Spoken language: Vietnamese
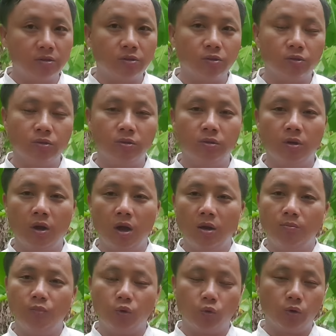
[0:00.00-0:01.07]
khứ
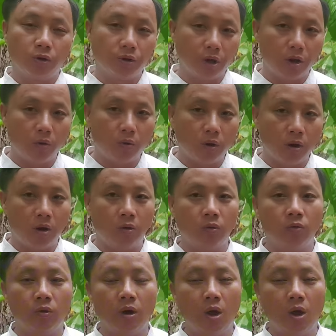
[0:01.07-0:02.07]
muốn uốn nào hậu